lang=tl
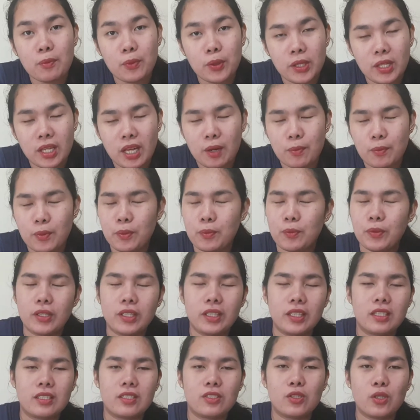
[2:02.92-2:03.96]
amoy na amoy man
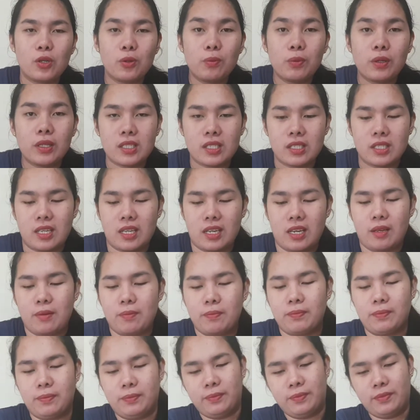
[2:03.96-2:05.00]
na sobrang sarap.
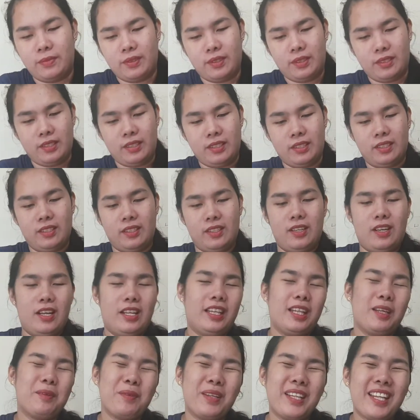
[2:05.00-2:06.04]

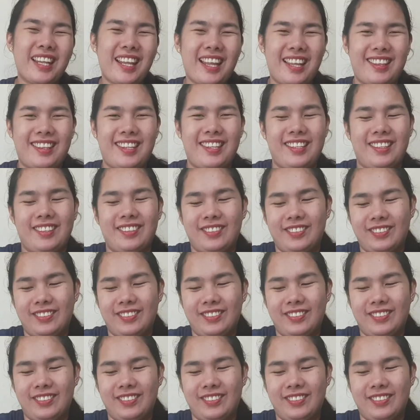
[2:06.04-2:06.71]
Tikman na natin.